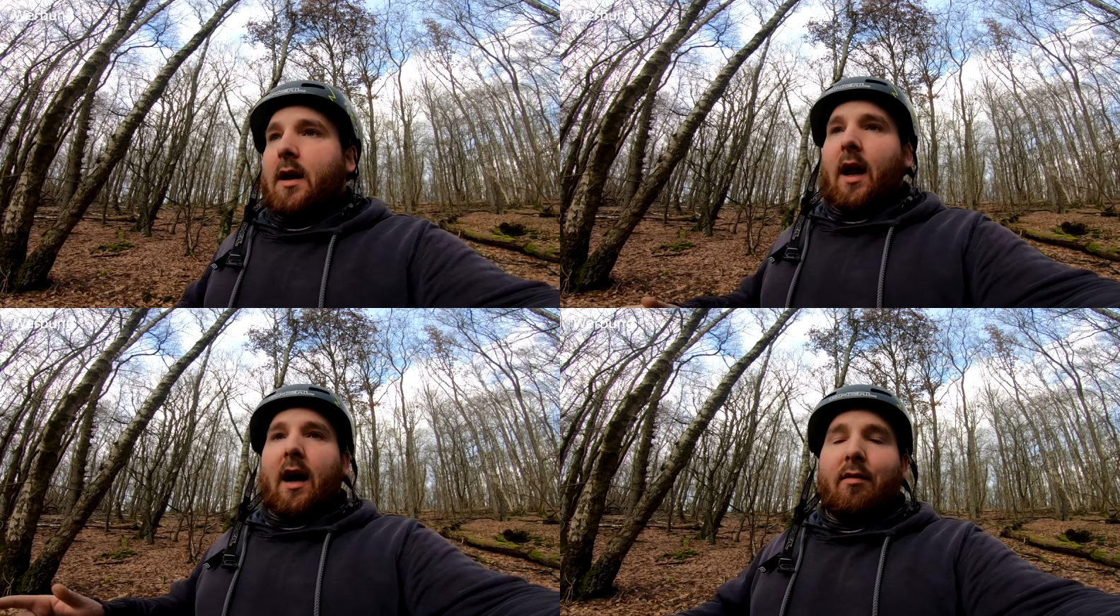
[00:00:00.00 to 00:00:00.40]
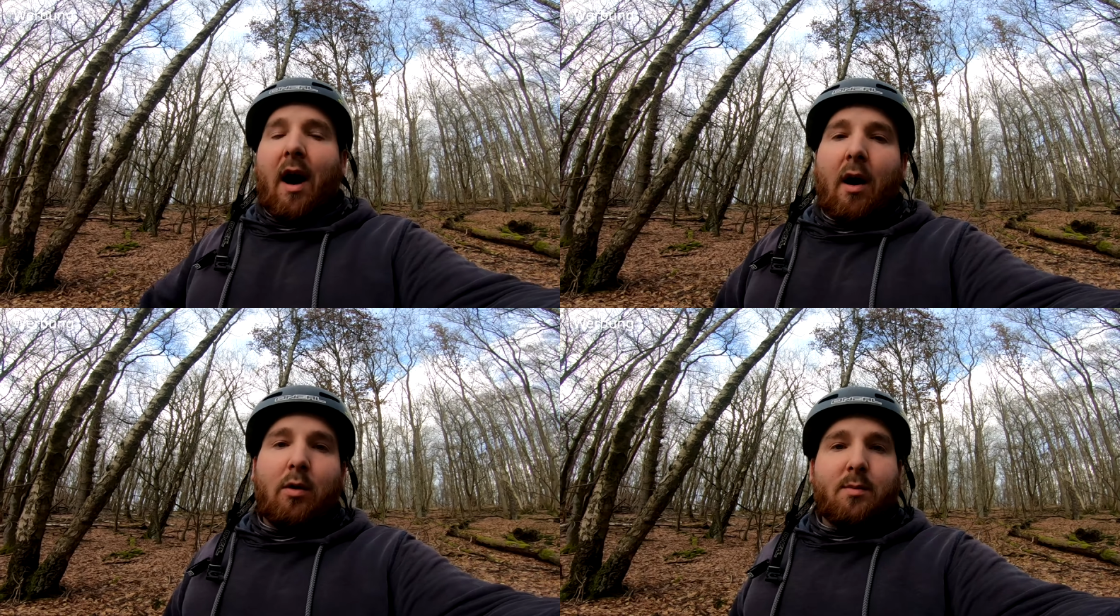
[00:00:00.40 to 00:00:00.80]
nach
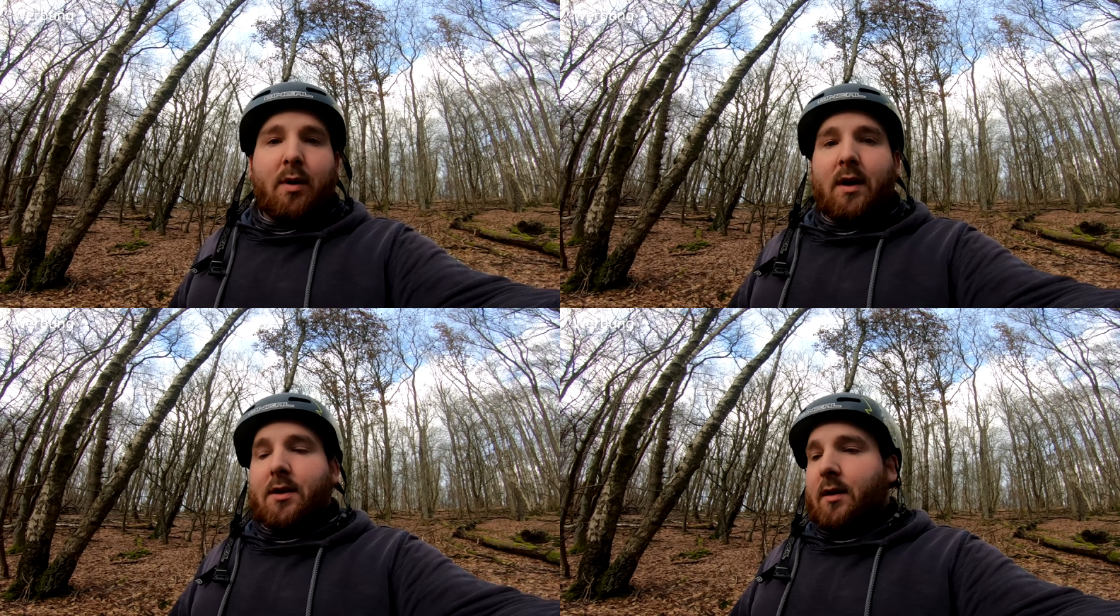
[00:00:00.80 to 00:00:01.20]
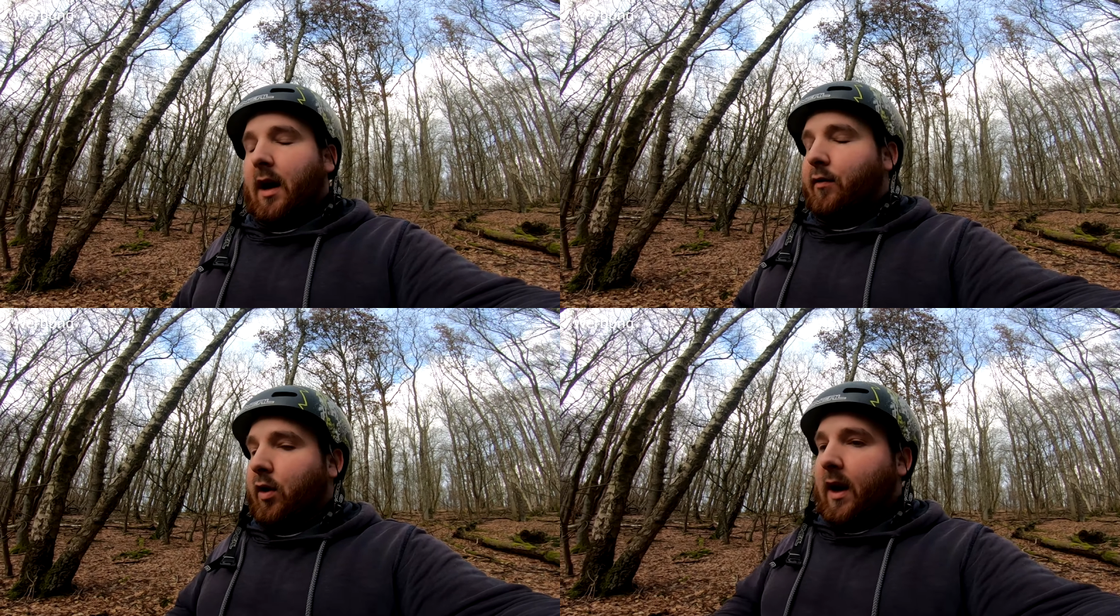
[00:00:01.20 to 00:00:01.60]
Erfahrungsberichten,
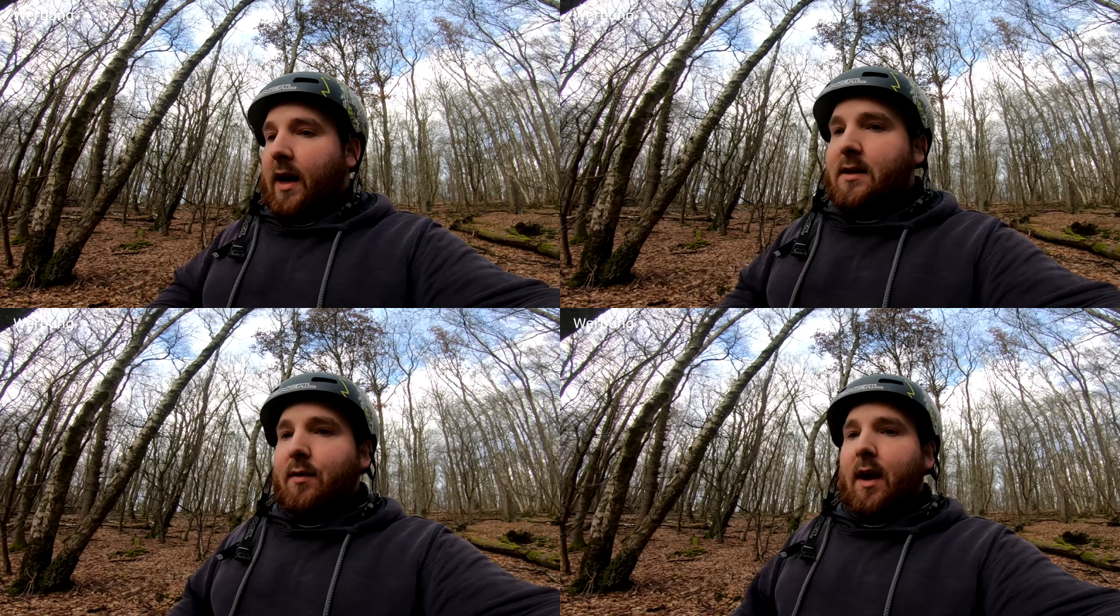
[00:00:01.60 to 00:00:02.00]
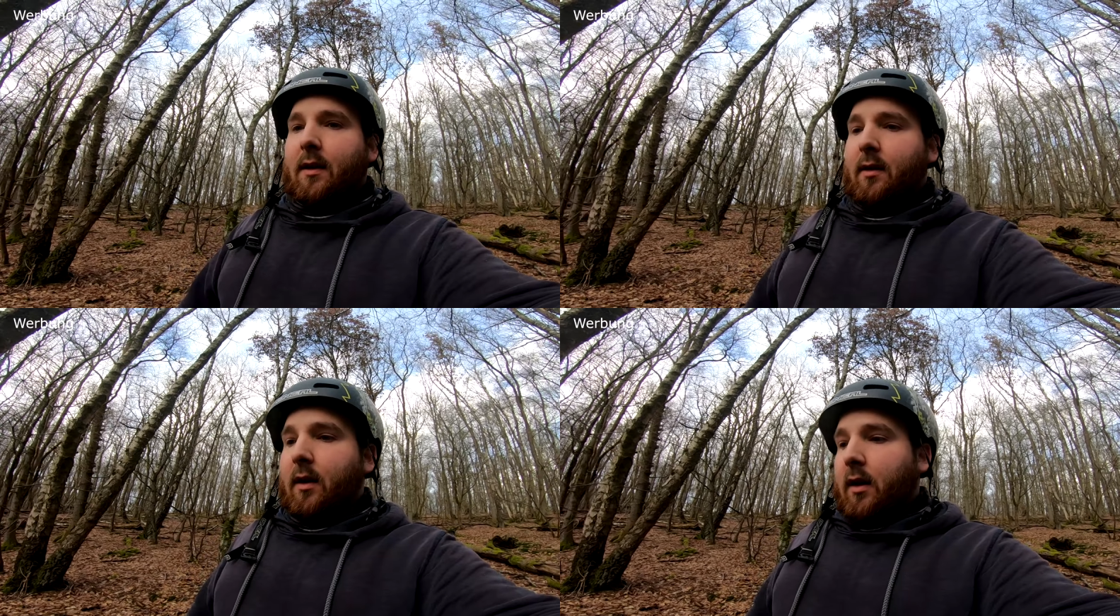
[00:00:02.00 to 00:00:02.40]
nach
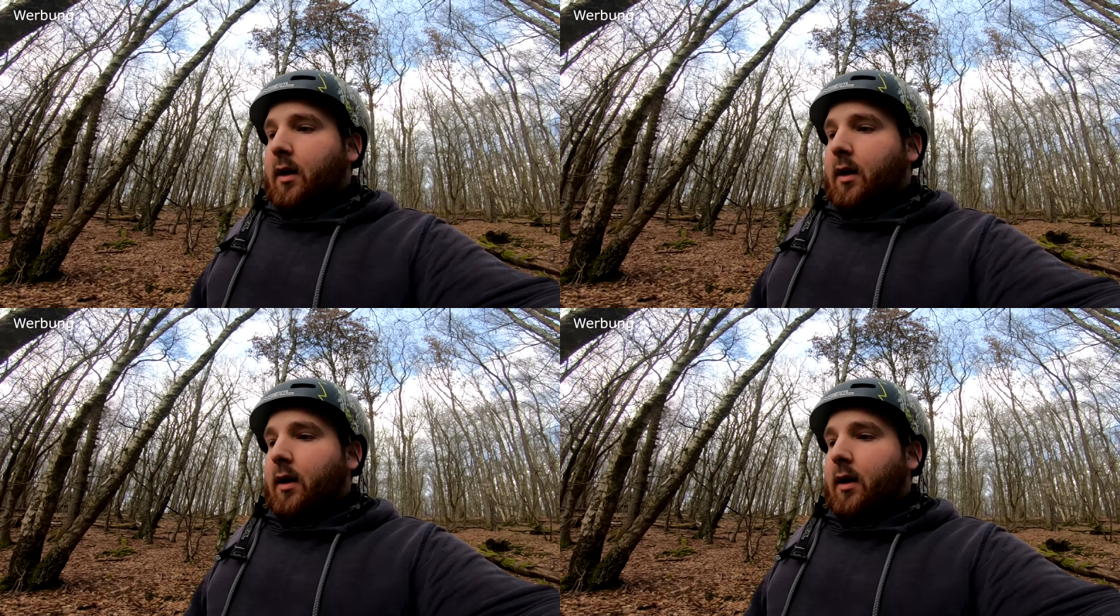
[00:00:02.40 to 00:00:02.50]
Vergleichswerten.